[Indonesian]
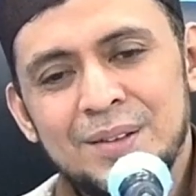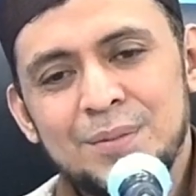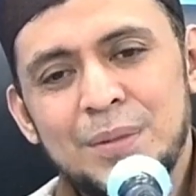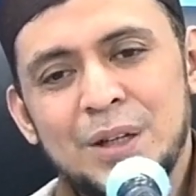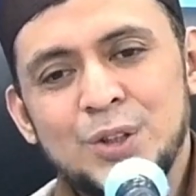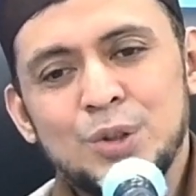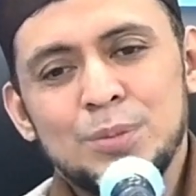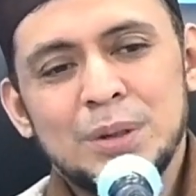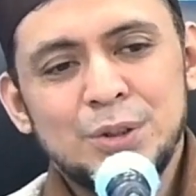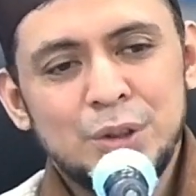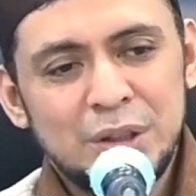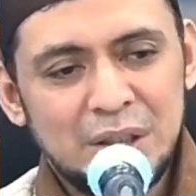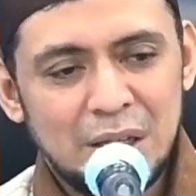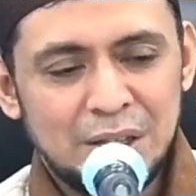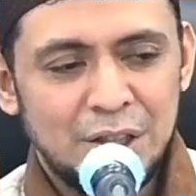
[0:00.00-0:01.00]
Masuk
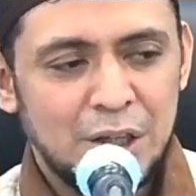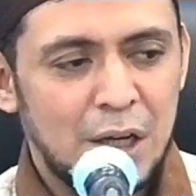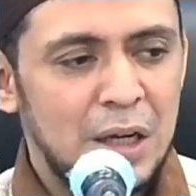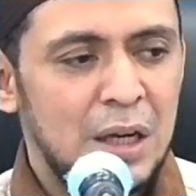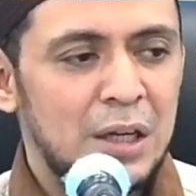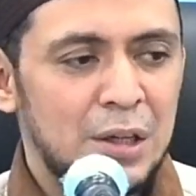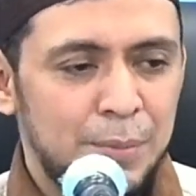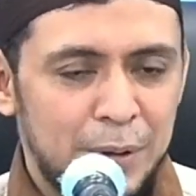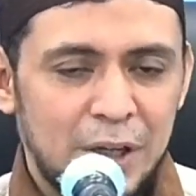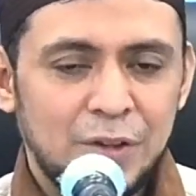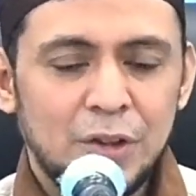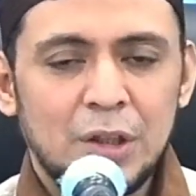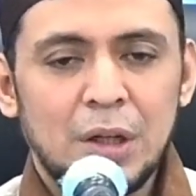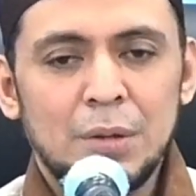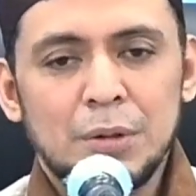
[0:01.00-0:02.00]
masjid kaki kanan
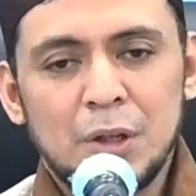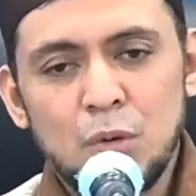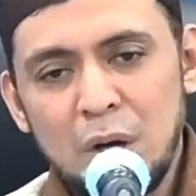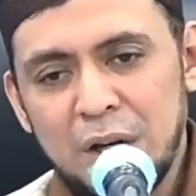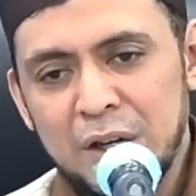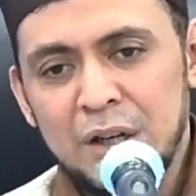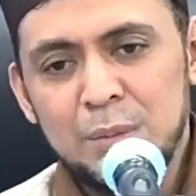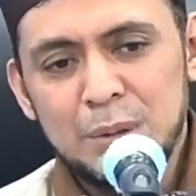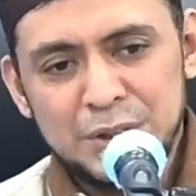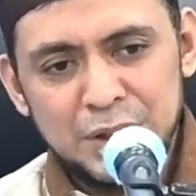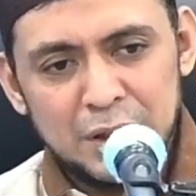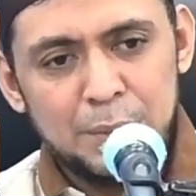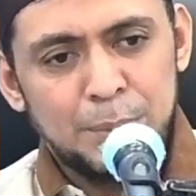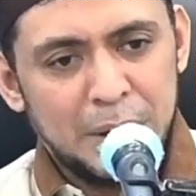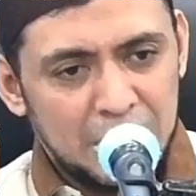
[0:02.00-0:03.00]
diperhatikan. Keluar dari
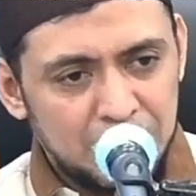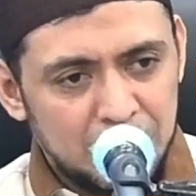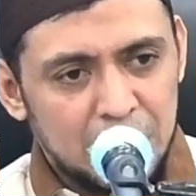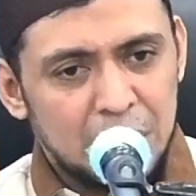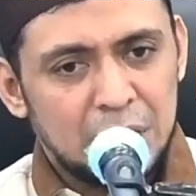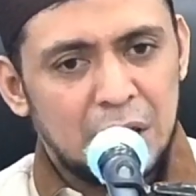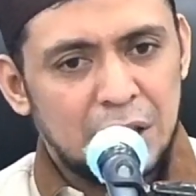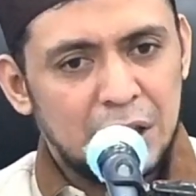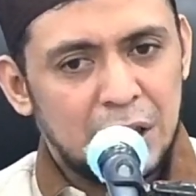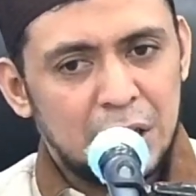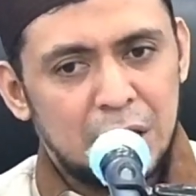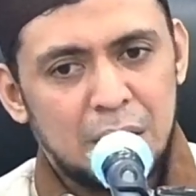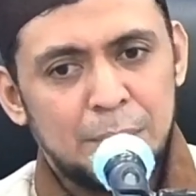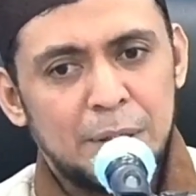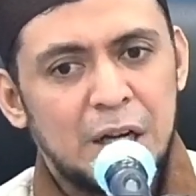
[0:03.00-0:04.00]
masjid diperhatikan kaki
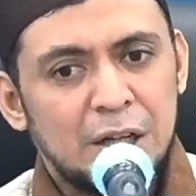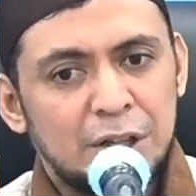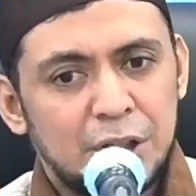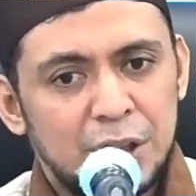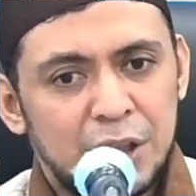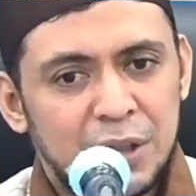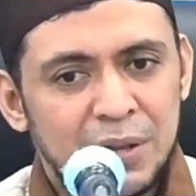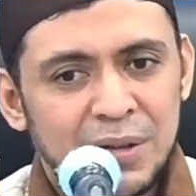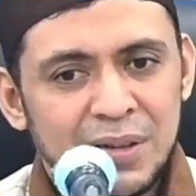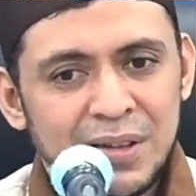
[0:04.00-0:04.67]
kanan apa kaki kiri?